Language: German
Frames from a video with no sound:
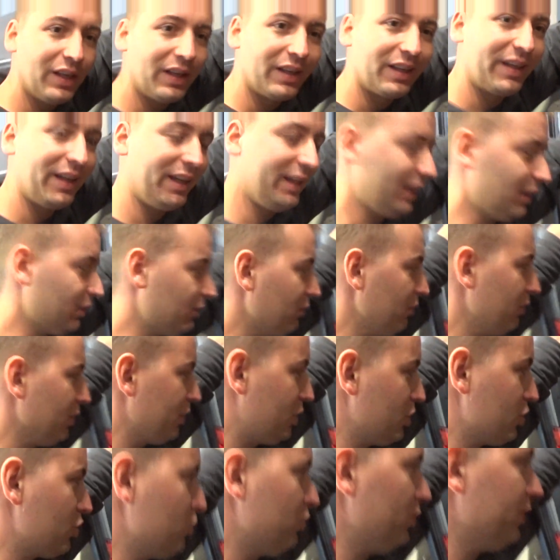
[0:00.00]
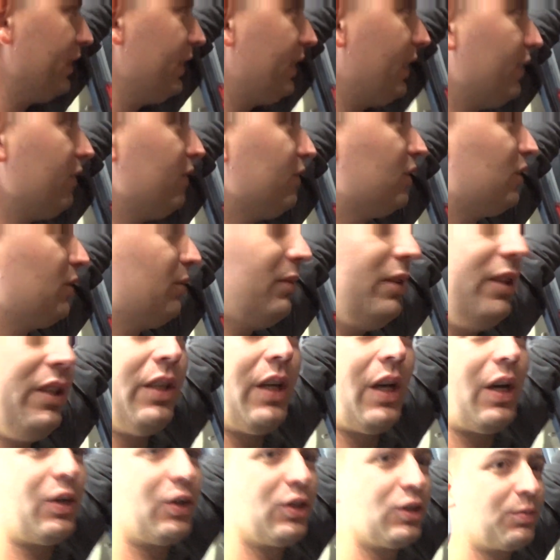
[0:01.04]
Geht natürlich geschuldet an unserem
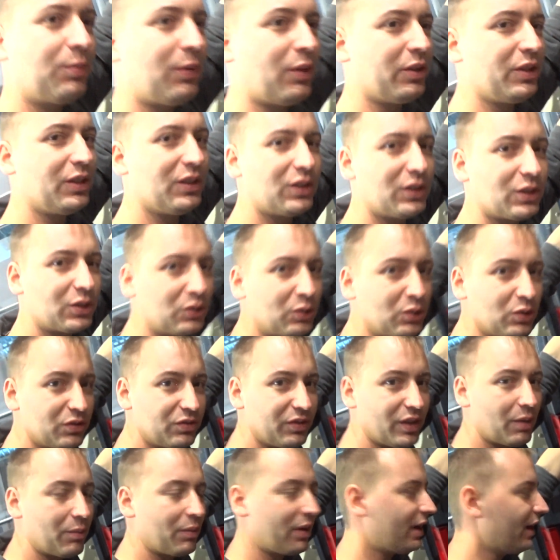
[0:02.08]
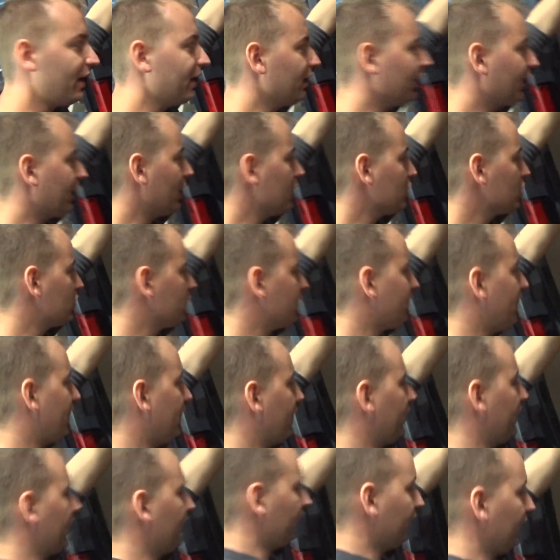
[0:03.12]
Innenausbau nicht so gut wie am reinen
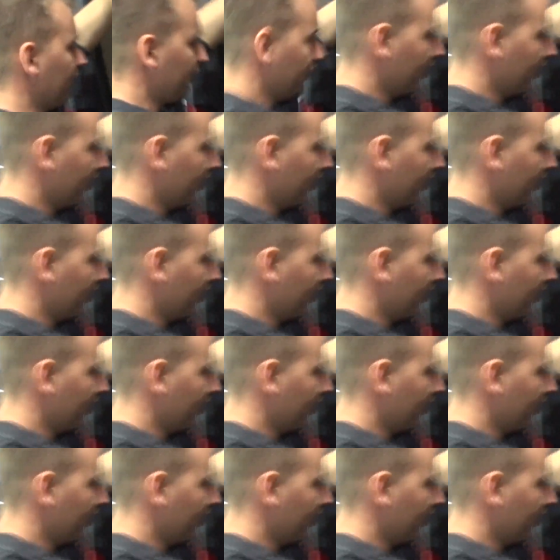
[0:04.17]
Kastenwagen.